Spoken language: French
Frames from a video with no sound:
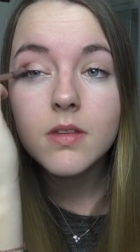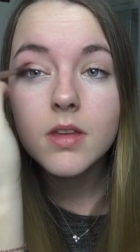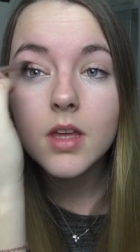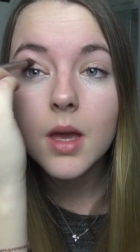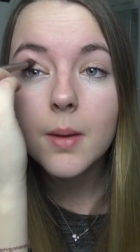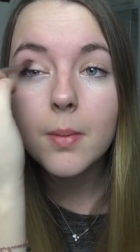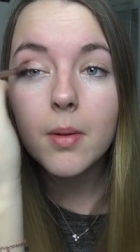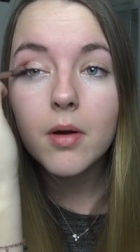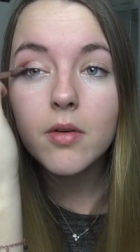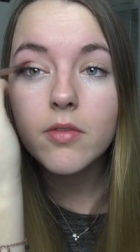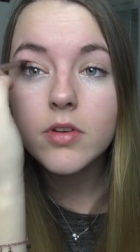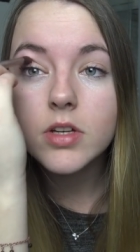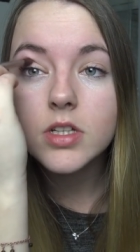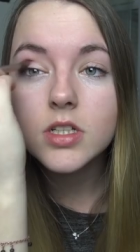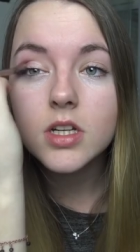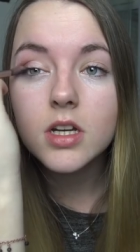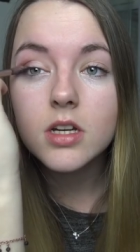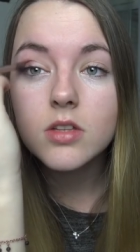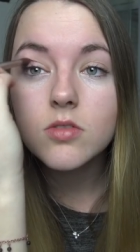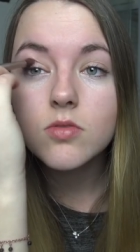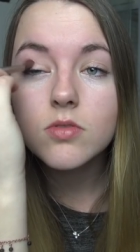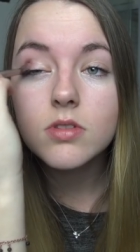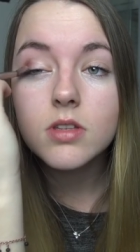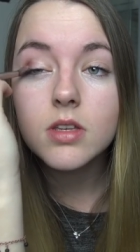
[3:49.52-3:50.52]
Et après, on va
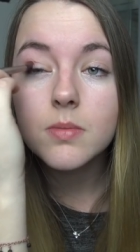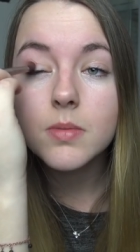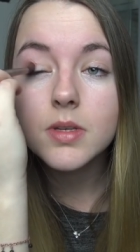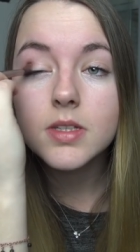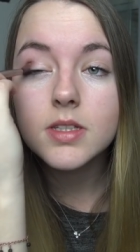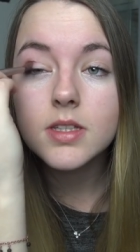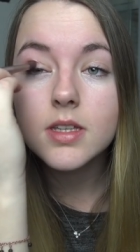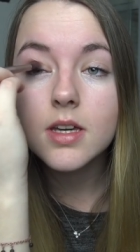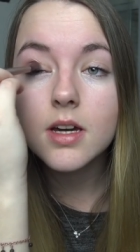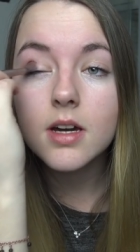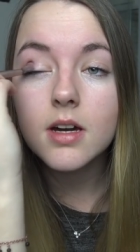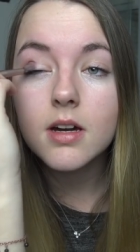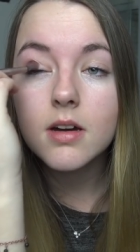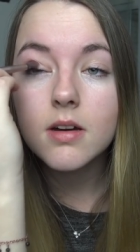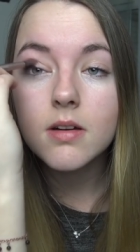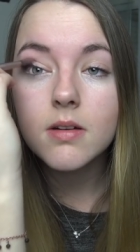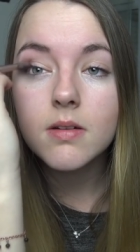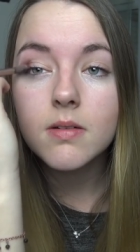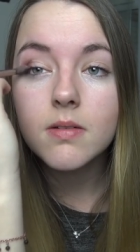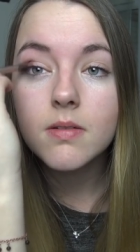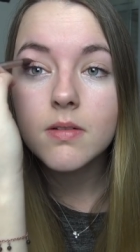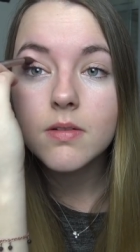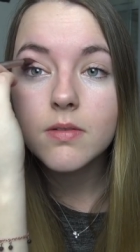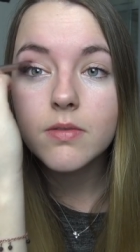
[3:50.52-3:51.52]
gérer tout ce qui est mascara.
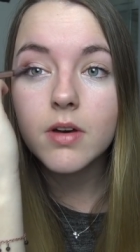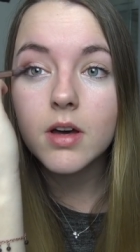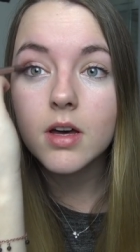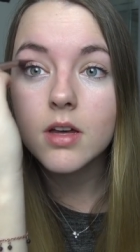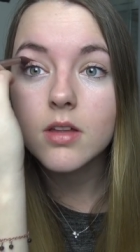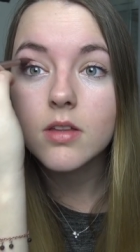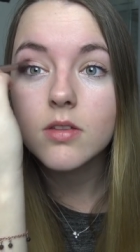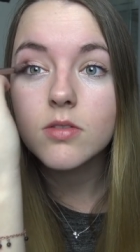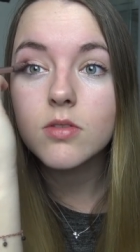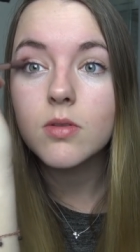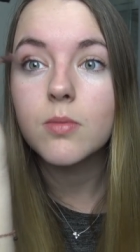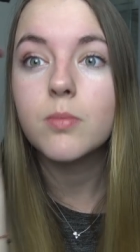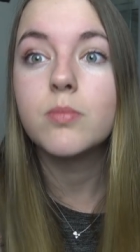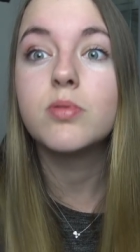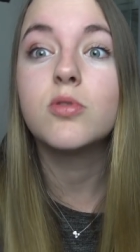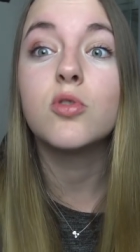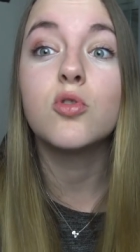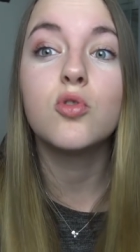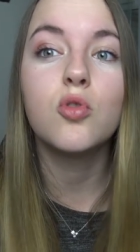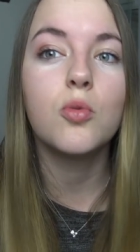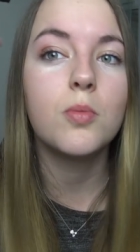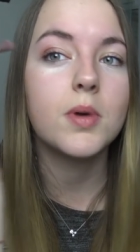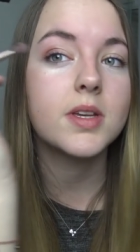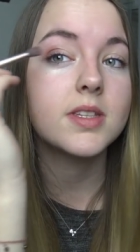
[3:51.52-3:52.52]
Enfin,
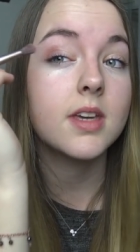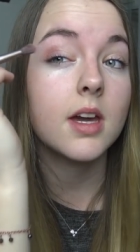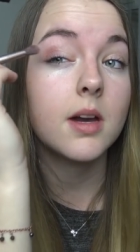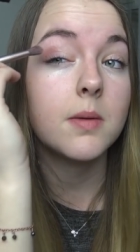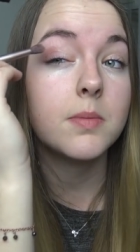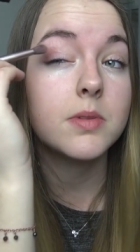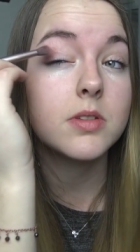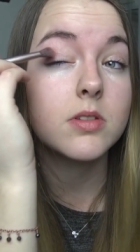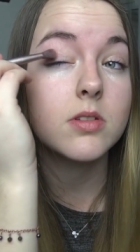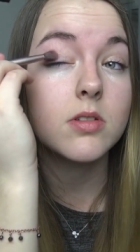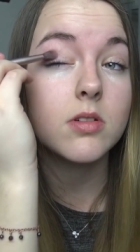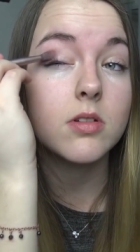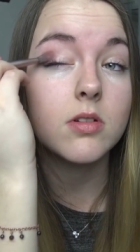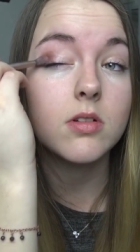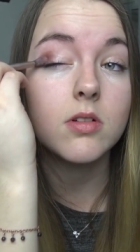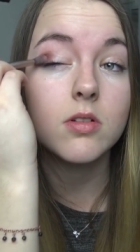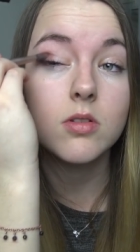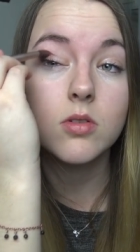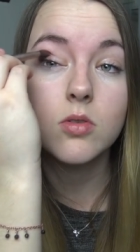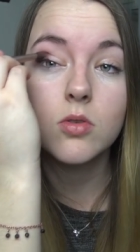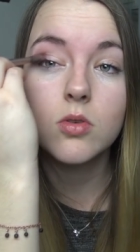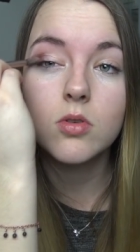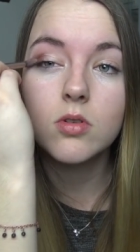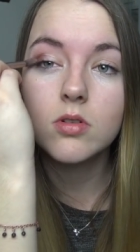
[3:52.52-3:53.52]
pseudo mascara, parce qu'en
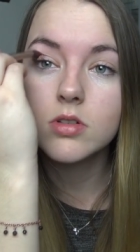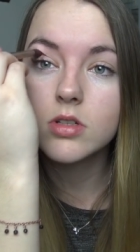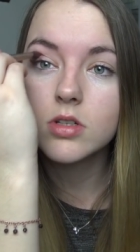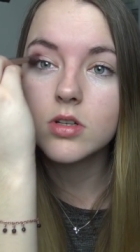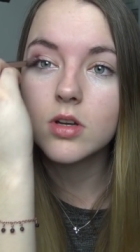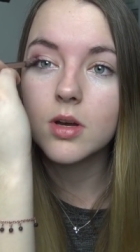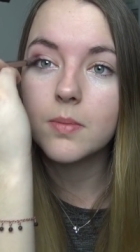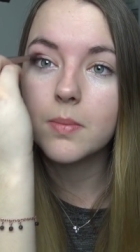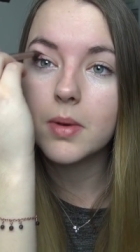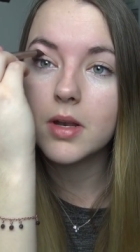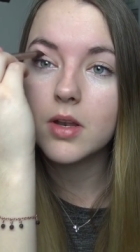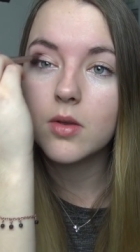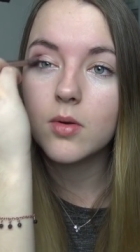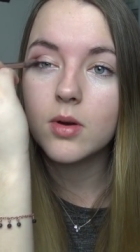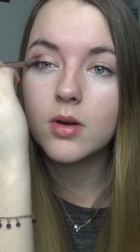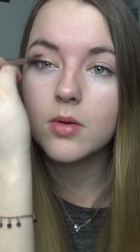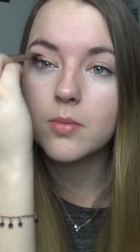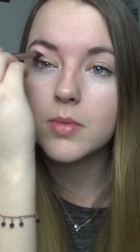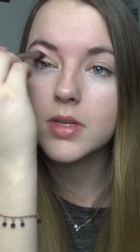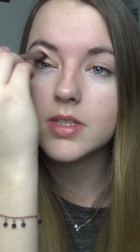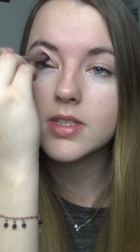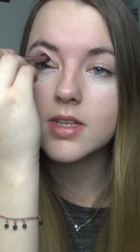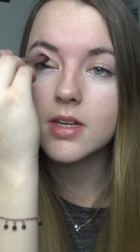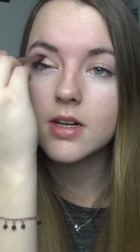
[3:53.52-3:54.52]
en gros, j'aurais pas le droit au
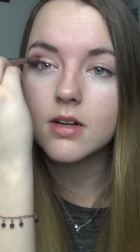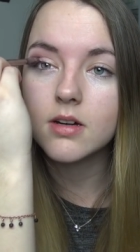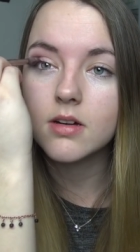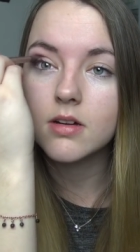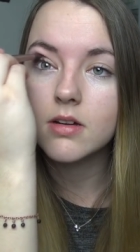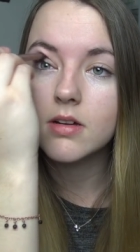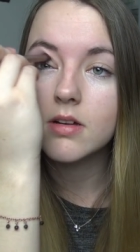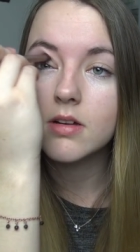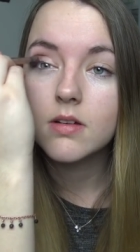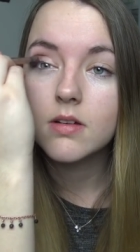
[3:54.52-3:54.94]
mascara.